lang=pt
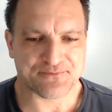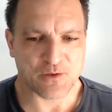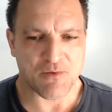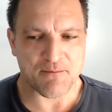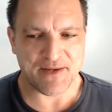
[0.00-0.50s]

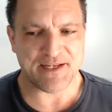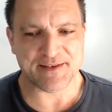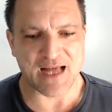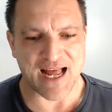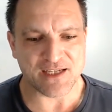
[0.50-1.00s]
uma
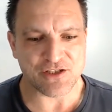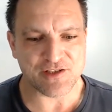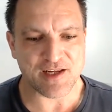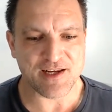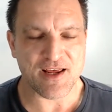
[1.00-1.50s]
habilidade
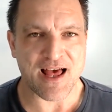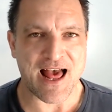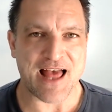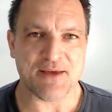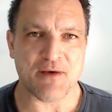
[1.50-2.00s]
seria
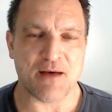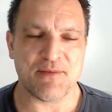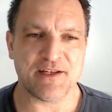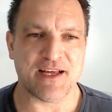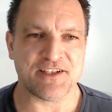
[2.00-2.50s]
a
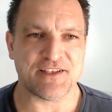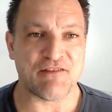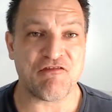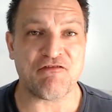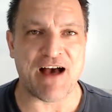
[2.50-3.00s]
habilidade da
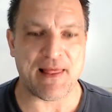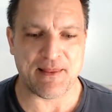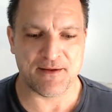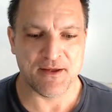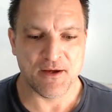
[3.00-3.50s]

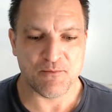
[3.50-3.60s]
fala